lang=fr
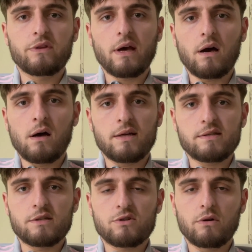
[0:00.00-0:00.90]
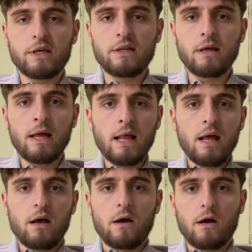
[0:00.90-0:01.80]
terrain assez solide.
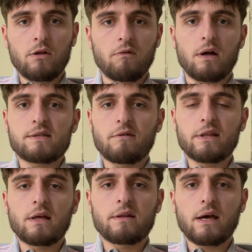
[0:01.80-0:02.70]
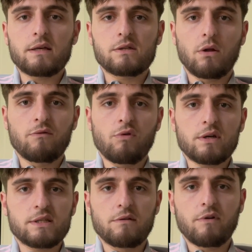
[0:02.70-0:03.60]
donc voilà, ça va être intéressant de voir
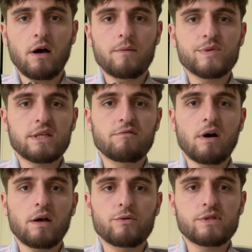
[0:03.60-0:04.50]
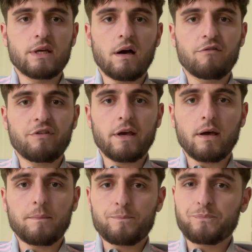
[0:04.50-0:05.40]
ce qu'il va ce qu'il va réussir à faire.
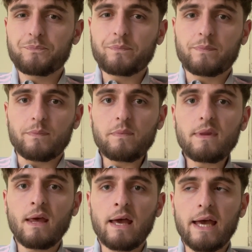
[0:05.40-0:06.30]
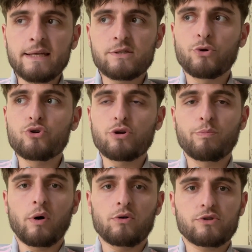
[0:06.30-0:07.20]
Est-ce que je
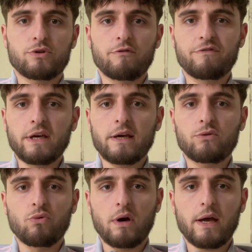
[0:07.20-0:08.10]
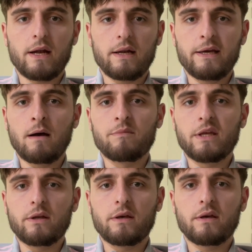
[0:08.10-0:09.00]
pense que virer Tourelle et
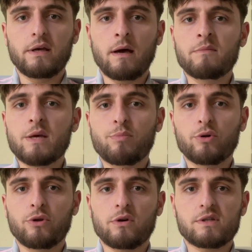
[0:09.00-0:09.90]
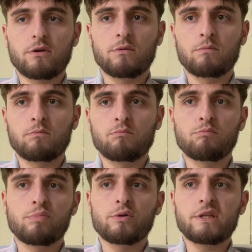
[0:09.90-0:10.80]
amener, Potter, c'est une
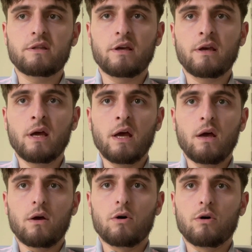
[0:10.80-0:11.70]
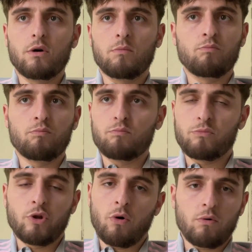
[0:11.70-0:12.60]
bonne idée euh,
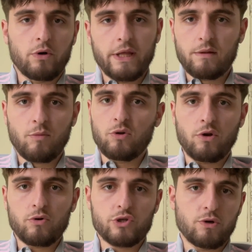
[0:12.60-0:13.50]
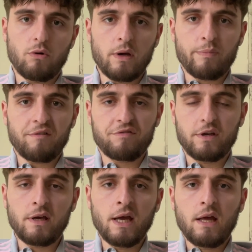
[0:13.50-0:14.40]
Non, honnêtement, non, je l'aurais pas
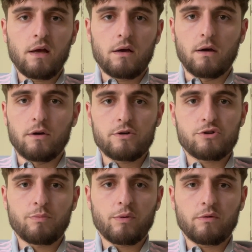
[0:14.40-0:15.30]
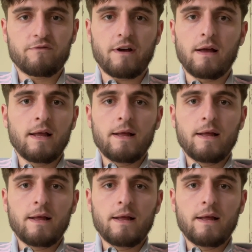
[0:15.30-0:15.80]
fait. Euh, je pense, enfin,